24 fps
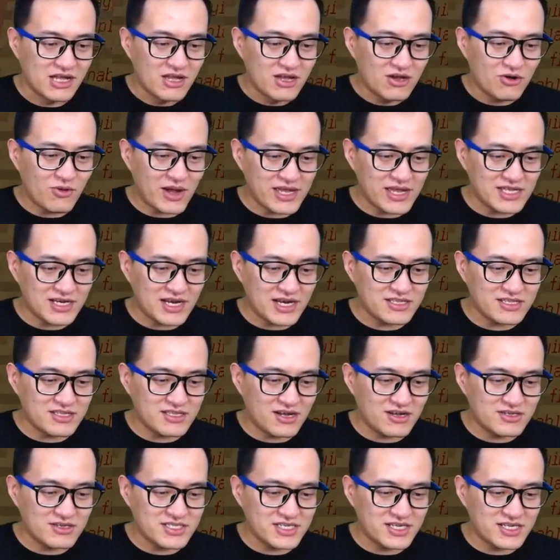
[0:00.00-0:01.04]
欢迎来
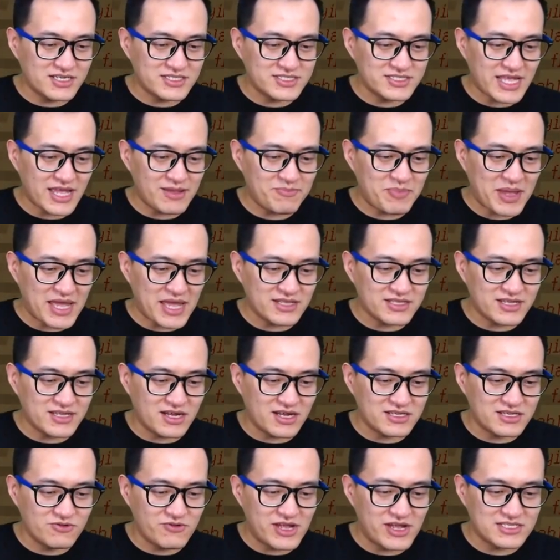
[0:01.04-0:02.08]
到这个《
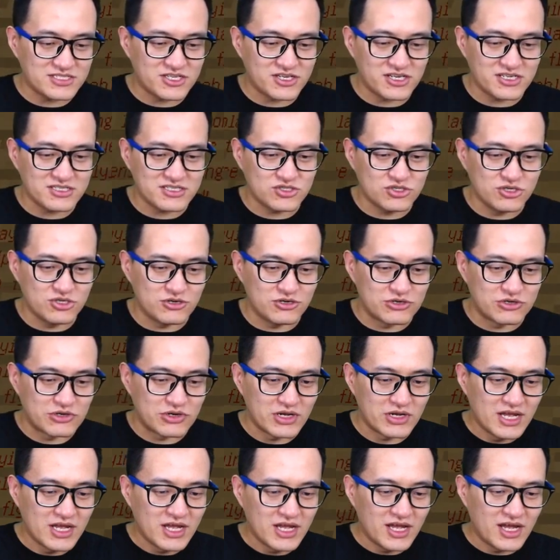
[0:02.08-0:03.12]
Sandpanda Adventures o
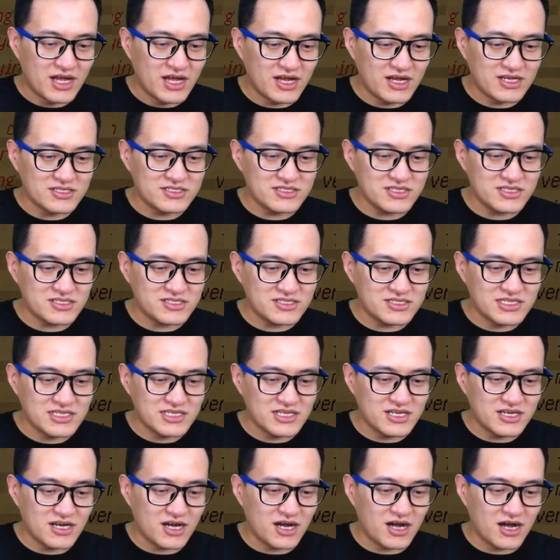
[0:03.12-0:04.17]
呃，这是
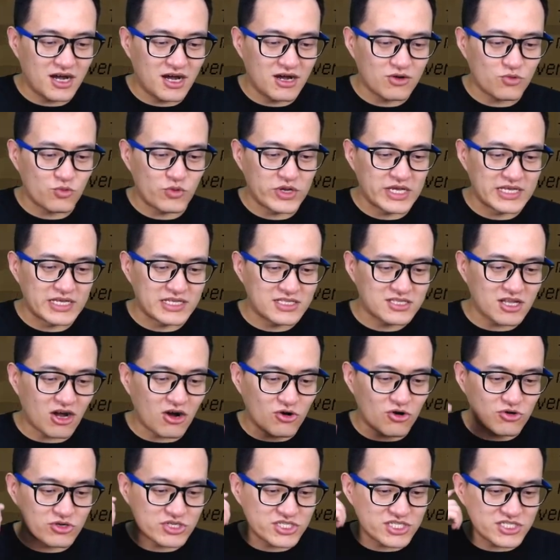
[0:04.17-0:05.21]
一个轨
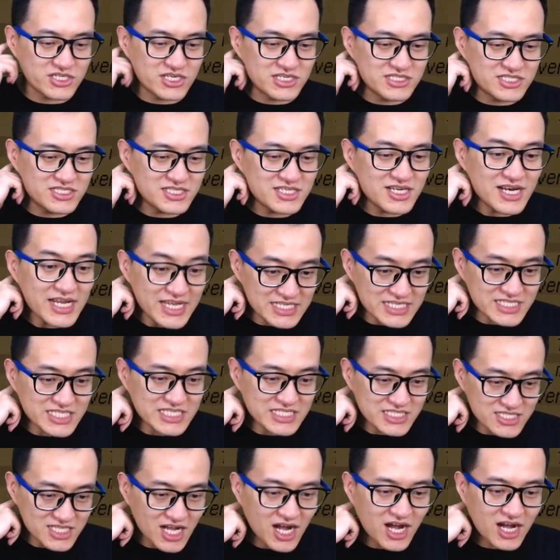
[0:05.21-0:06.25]
道射击类
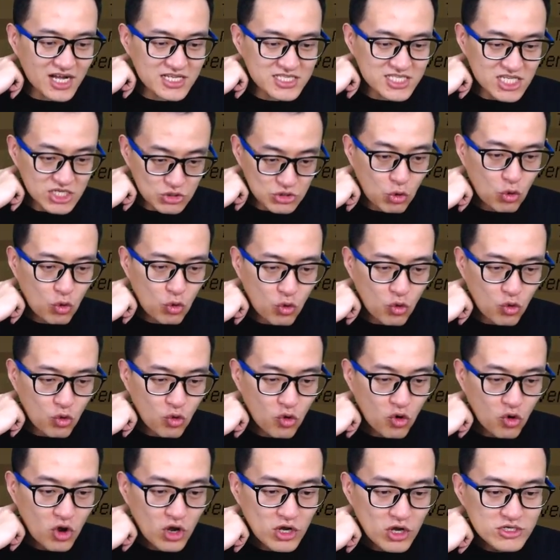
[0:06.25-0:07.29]
型的地
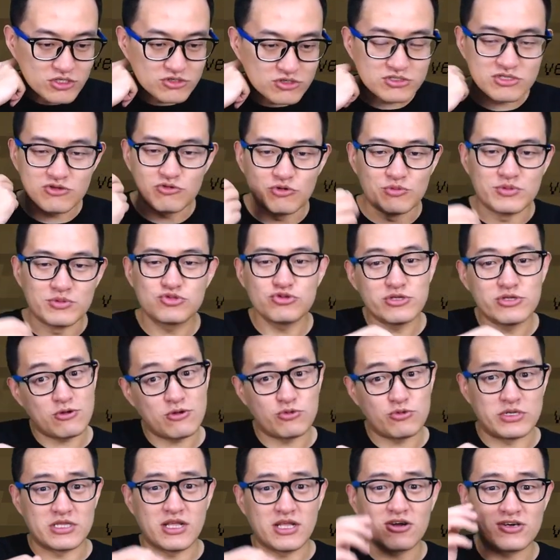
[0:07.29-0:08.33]
图，就是我们坐在
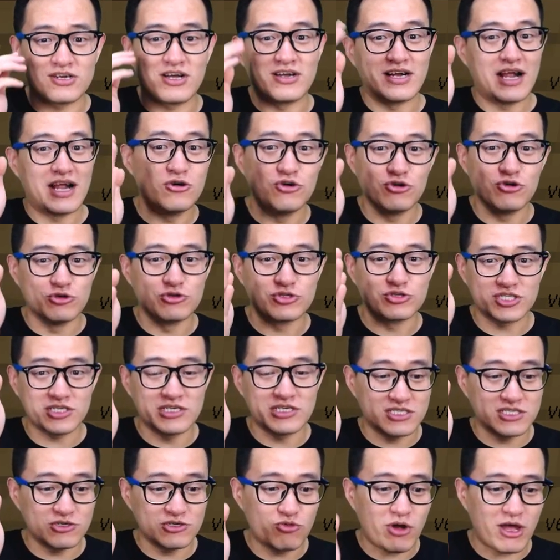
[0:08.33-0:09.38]
轨道上，然后
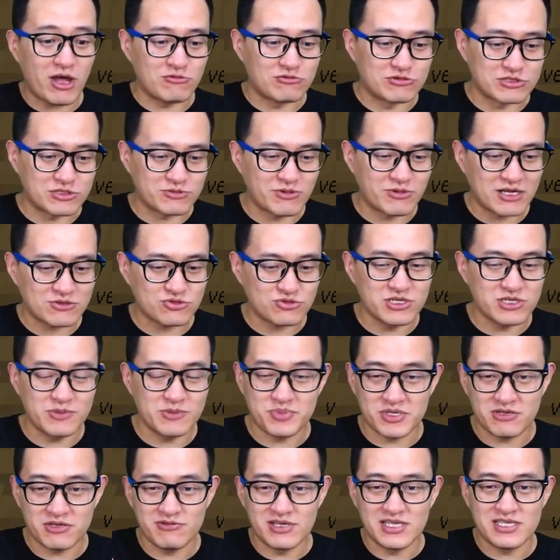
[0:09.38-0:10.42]
射击怪物，是吧？说是
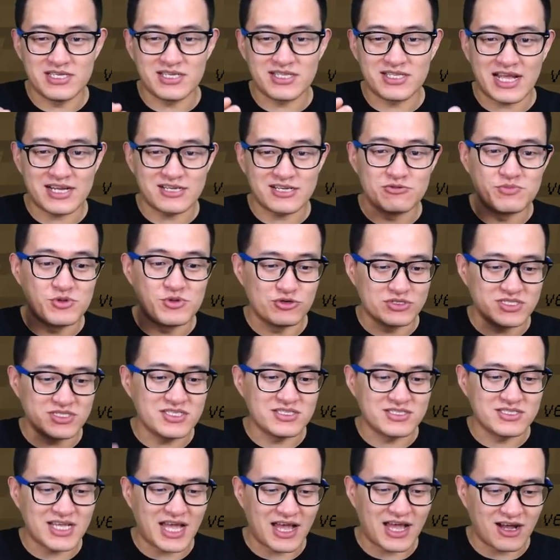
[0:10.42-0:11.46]
PVE，但是没有
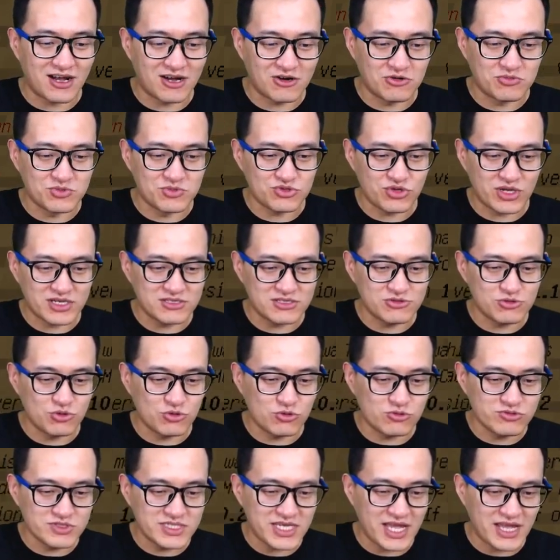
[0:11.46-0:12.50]
近战啊，我们全是用
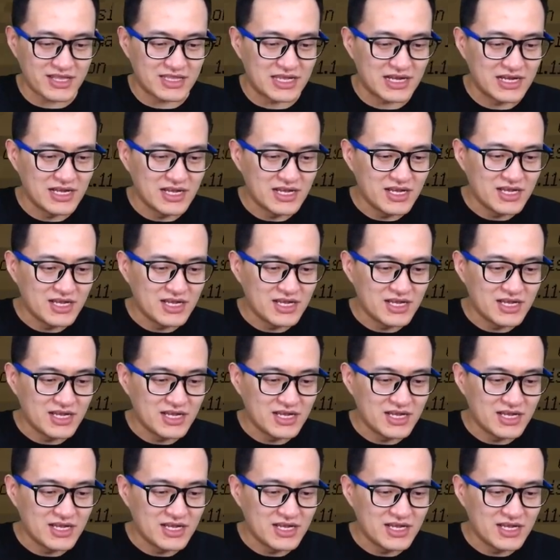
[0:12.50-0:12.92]
弓箭的。